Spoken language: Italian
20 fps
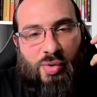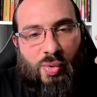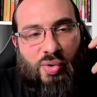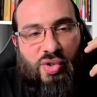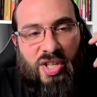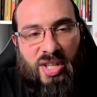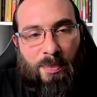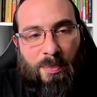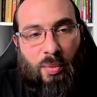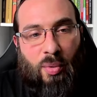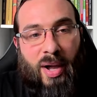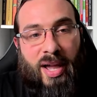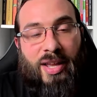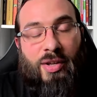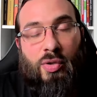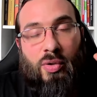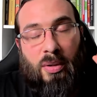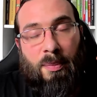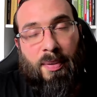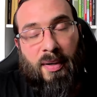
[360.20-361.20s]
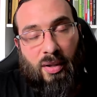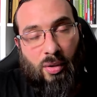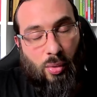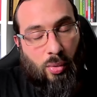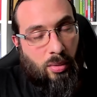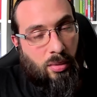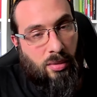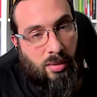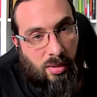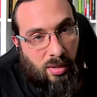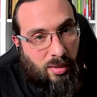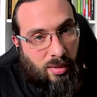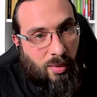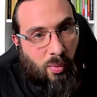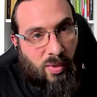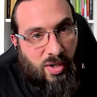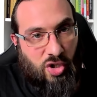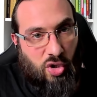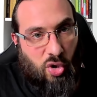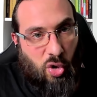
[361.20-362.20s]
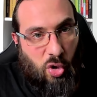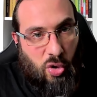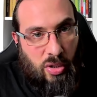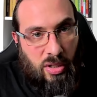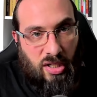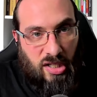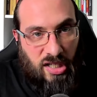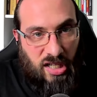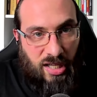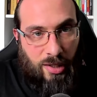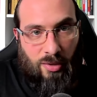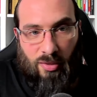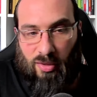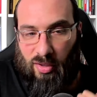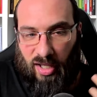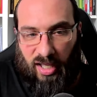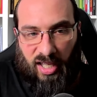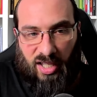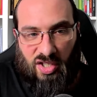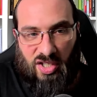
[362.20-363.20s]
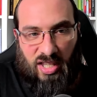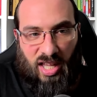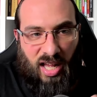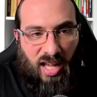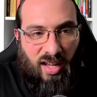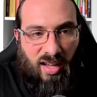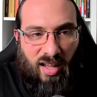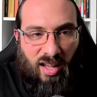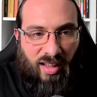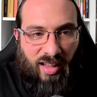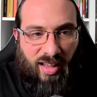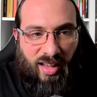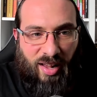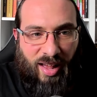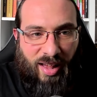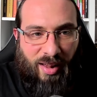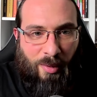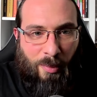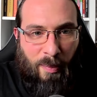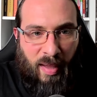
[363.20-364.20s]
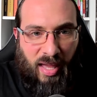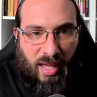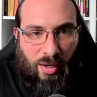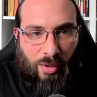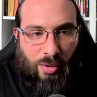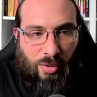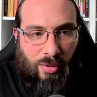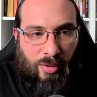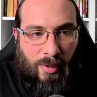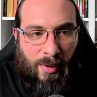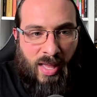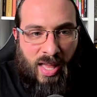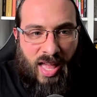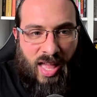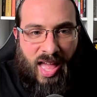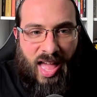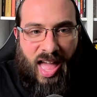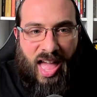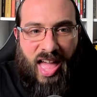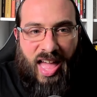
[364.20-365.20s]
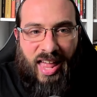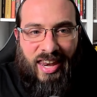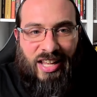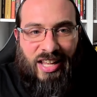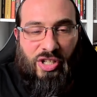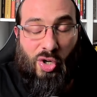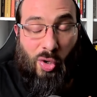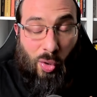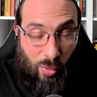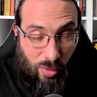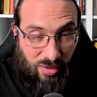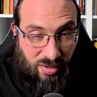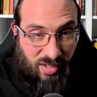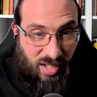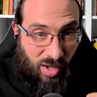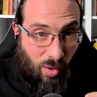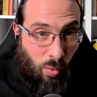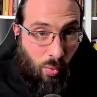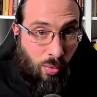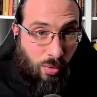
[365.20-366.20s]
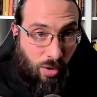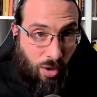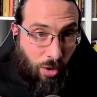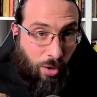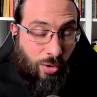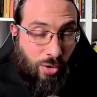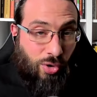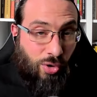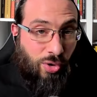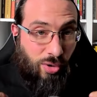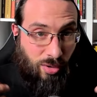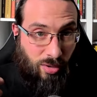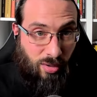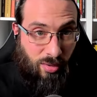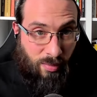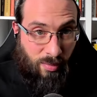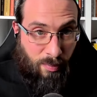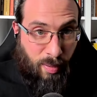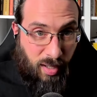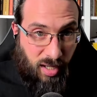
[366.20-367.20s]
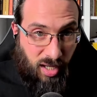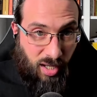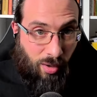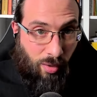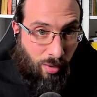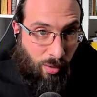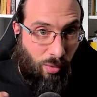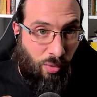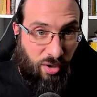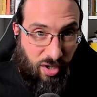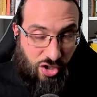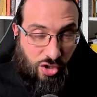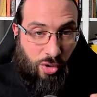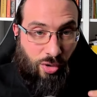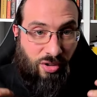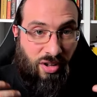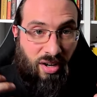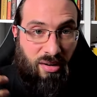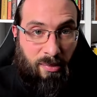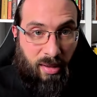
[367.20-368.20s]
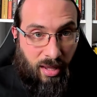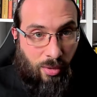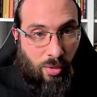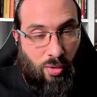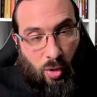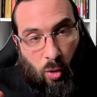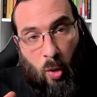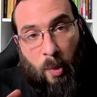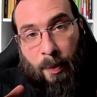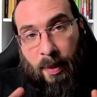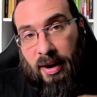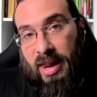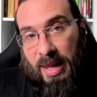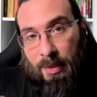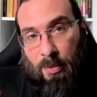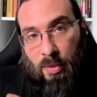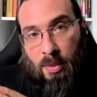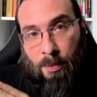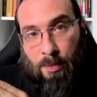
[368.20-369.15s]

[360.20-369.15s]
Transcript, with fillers: succede più e soprattutto questo consiglio che ci dà a, a Alberto nasconde un grosso pericolo, un rischio tremendo di cui parleremo